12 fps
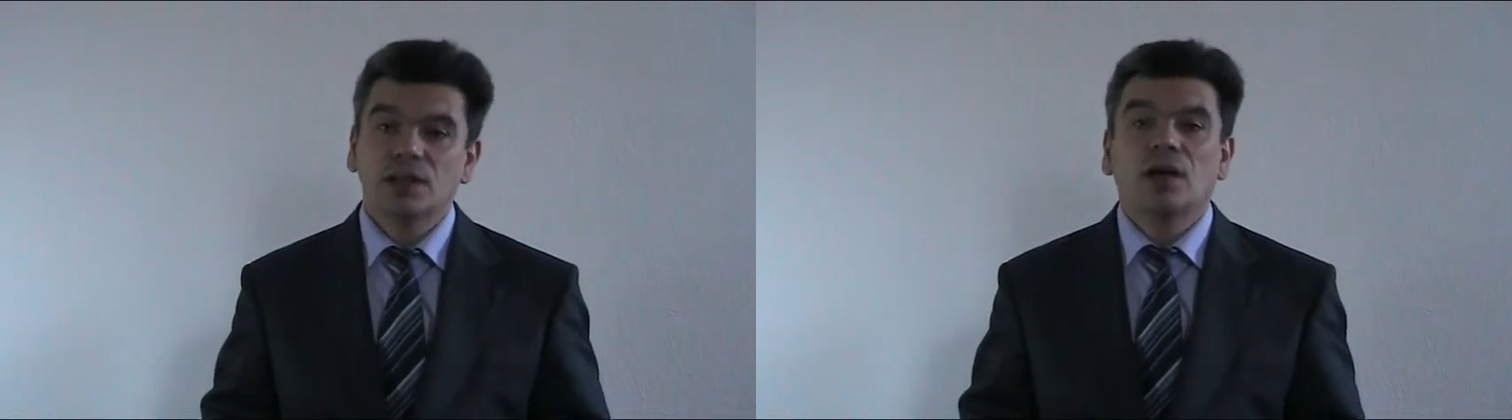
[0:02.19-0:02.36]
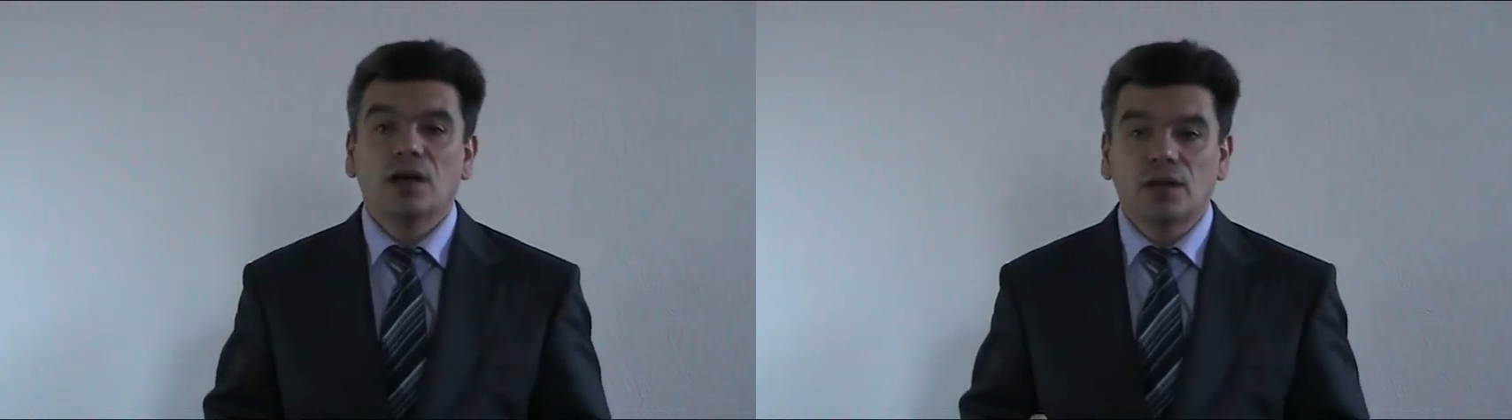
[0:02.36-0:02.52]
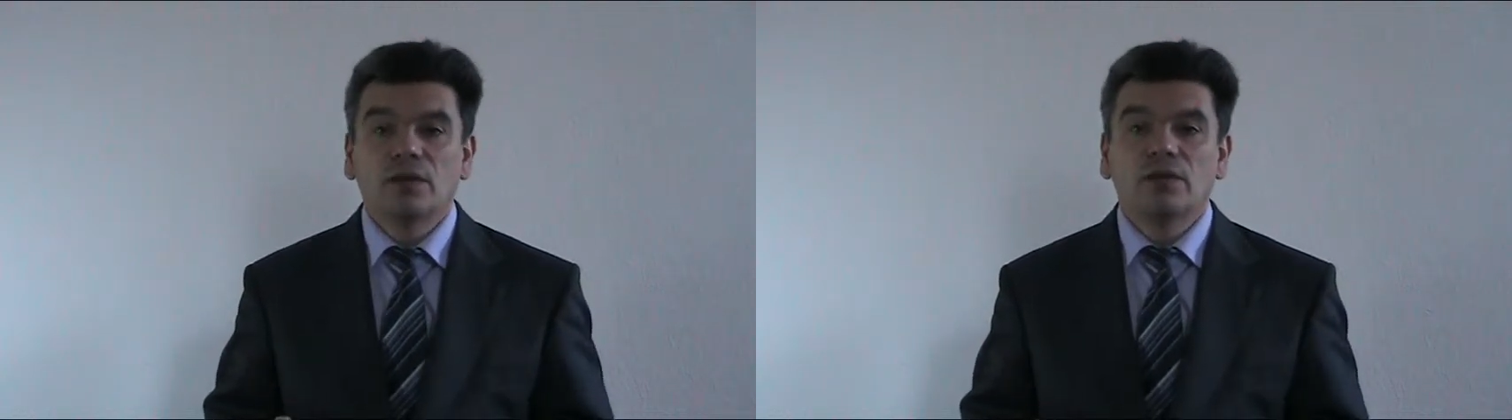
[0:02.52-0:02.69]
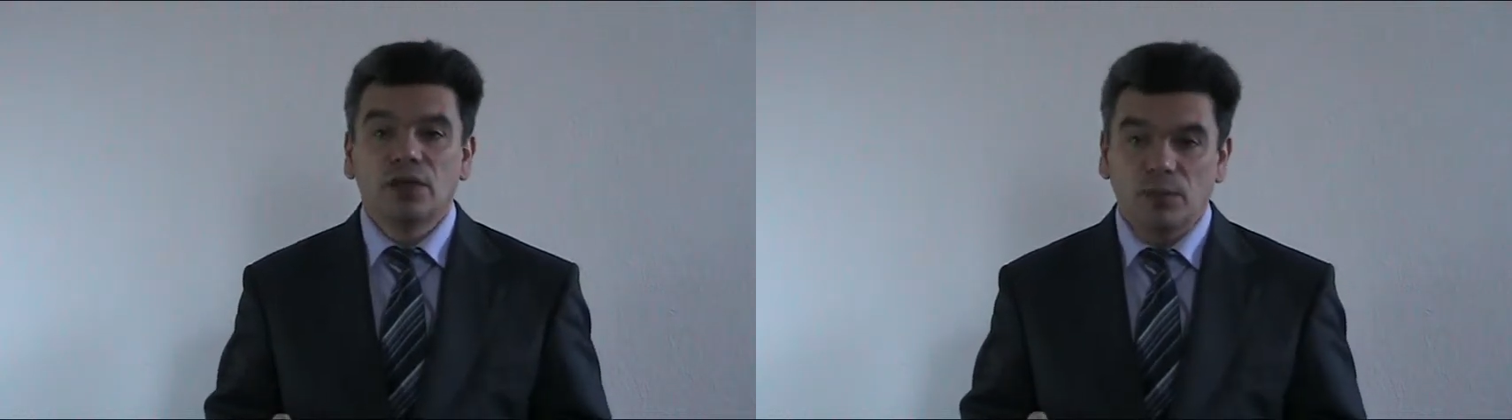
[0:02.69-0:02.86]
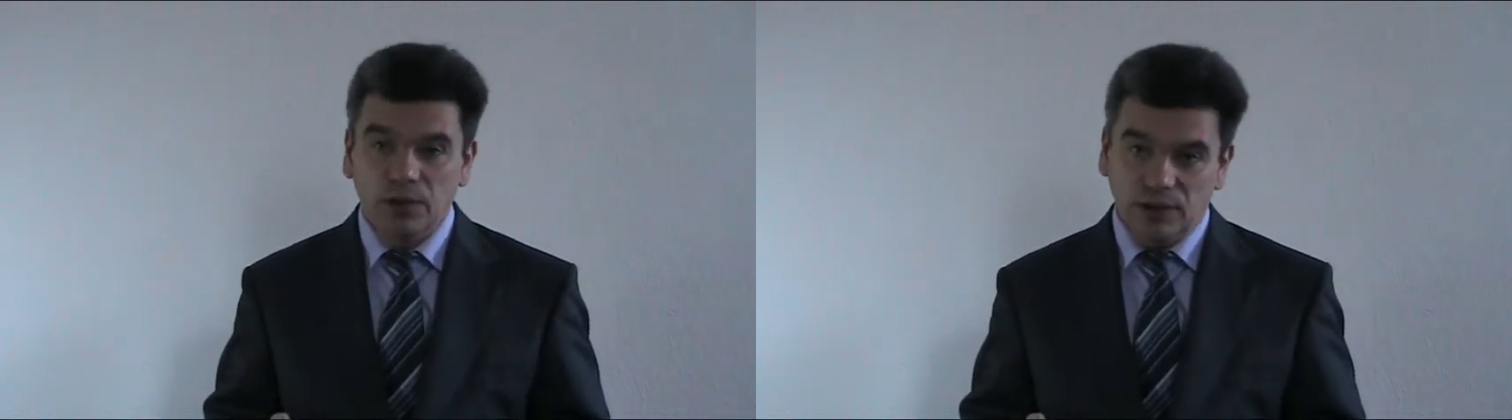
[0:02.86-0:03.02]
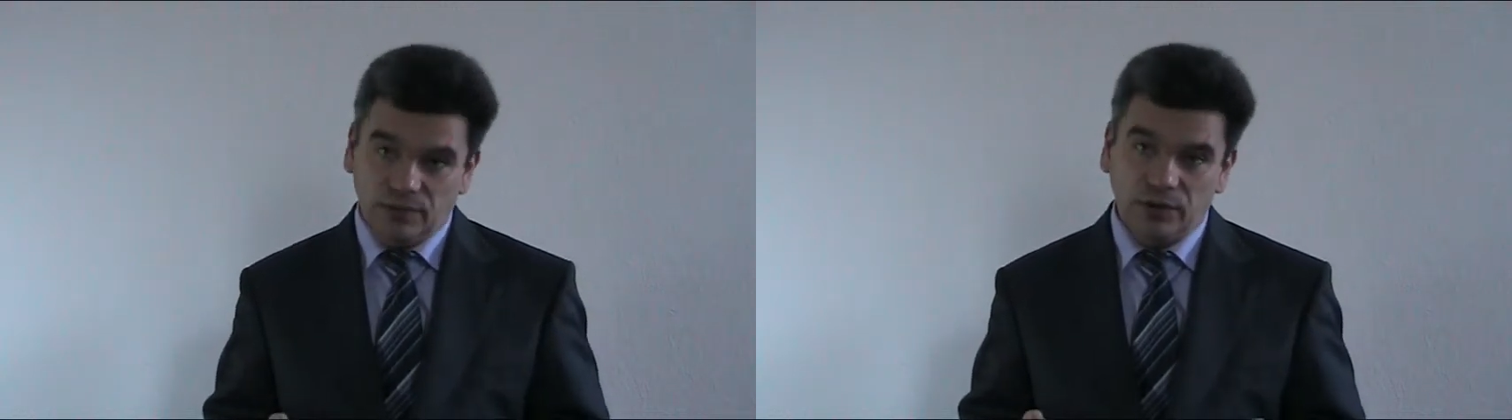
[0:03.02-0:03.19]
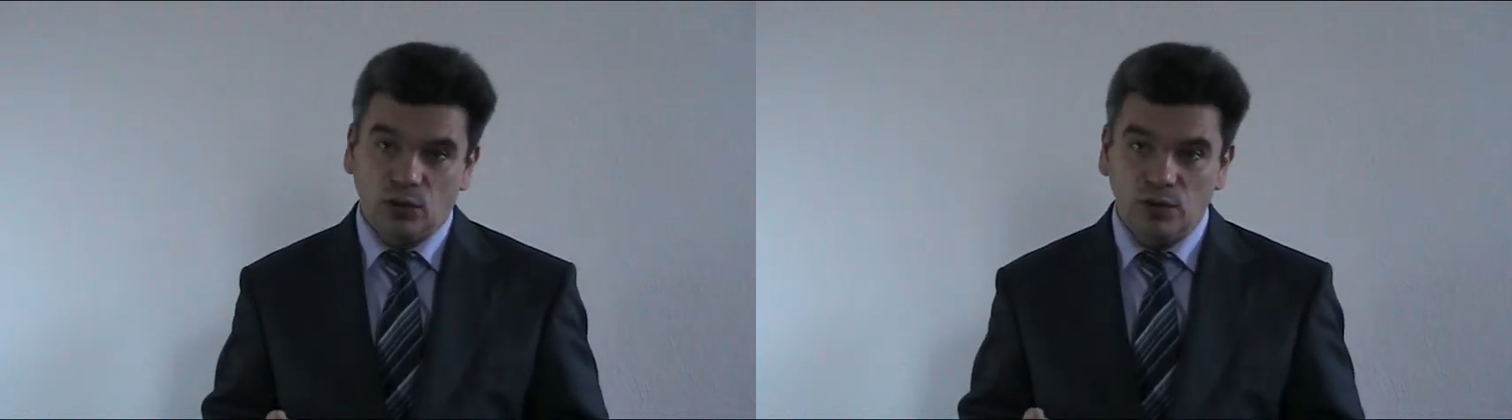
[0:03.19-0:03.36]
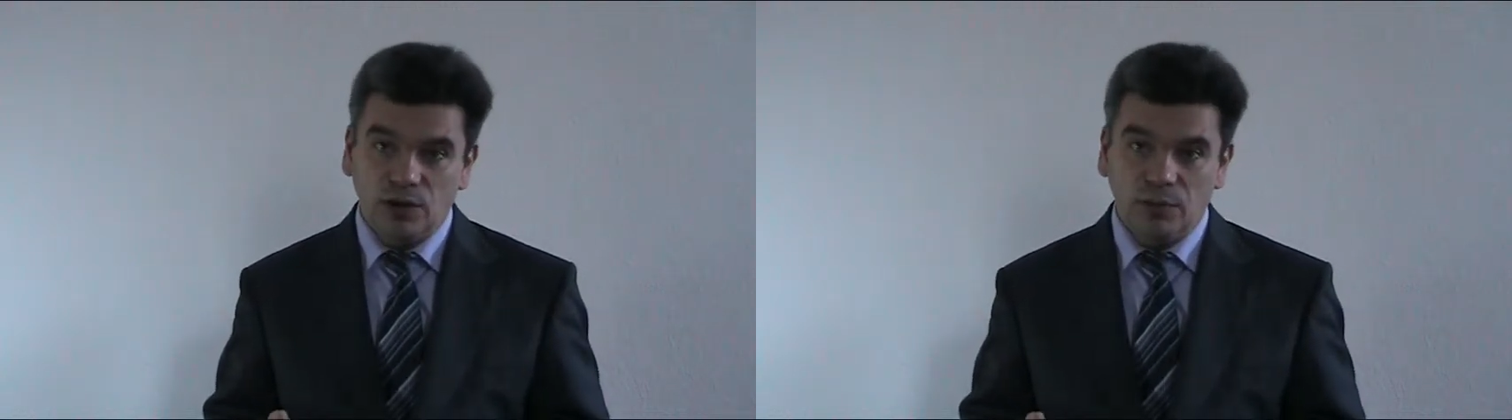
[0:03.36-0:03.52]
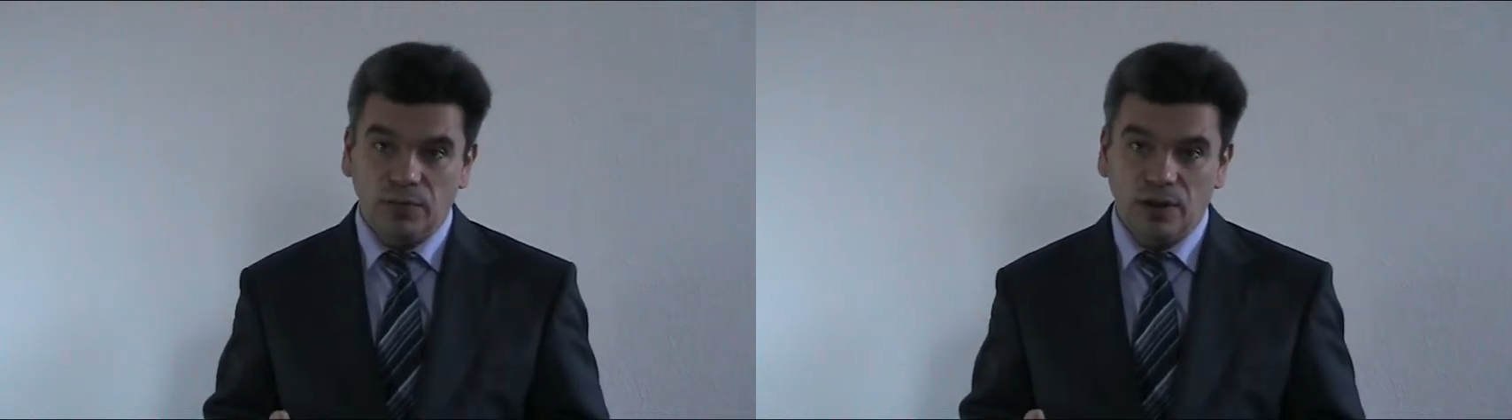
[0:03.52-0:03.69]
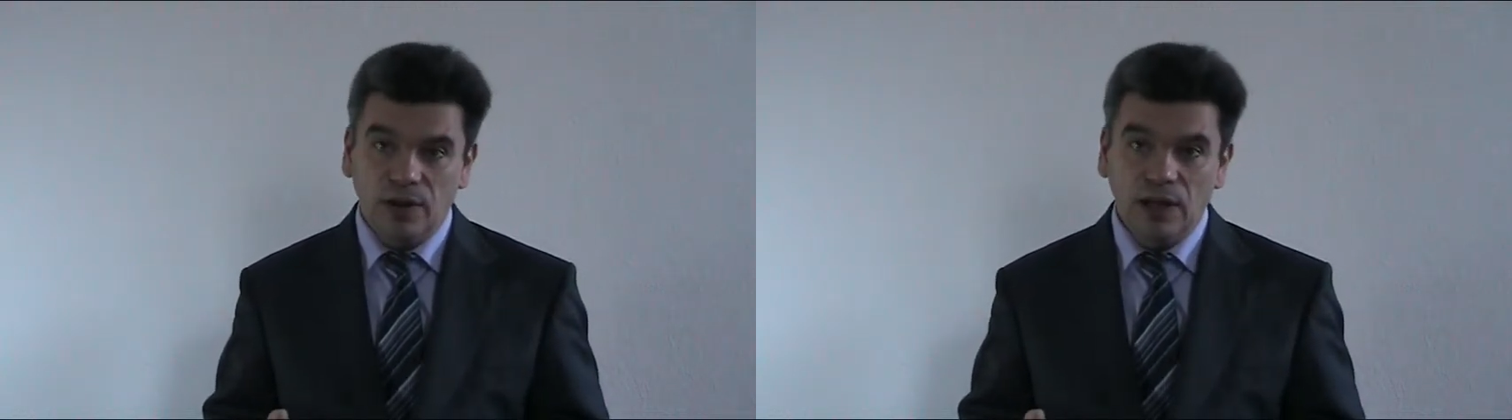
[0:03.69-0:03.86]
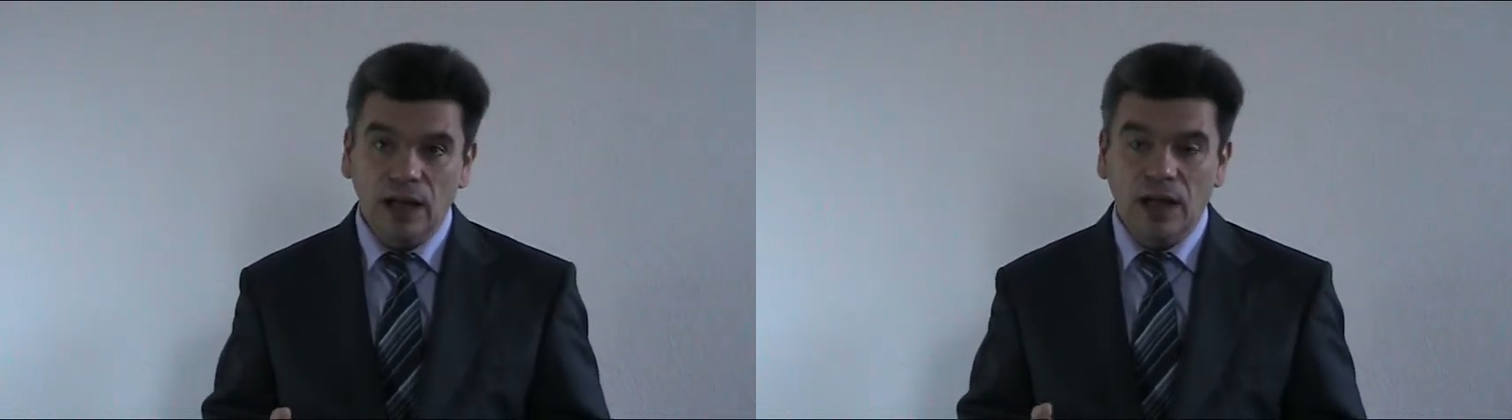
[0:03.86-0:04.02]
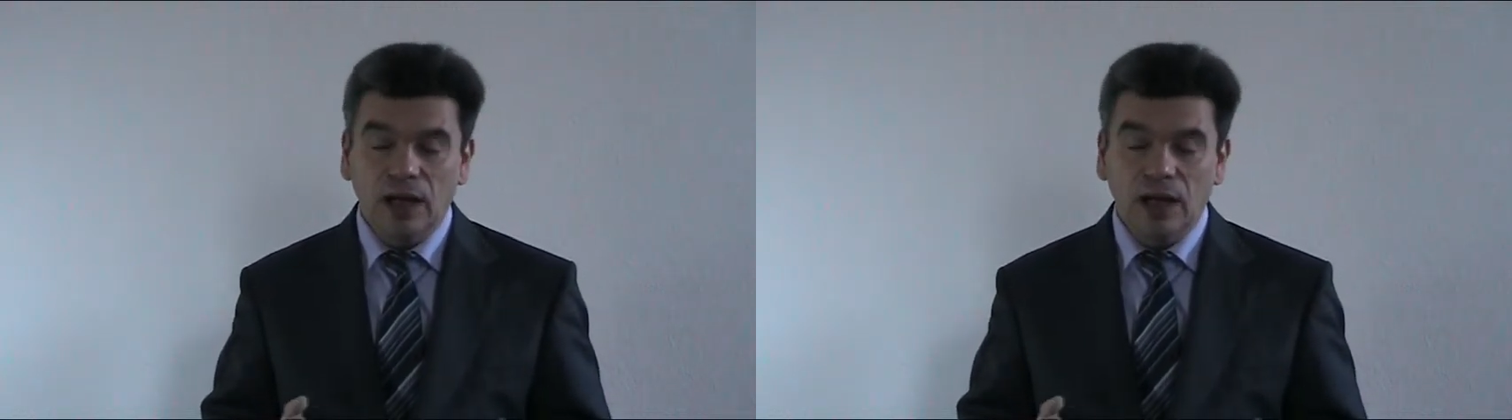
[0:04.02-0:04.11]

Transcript: сахарного диабета второго типа?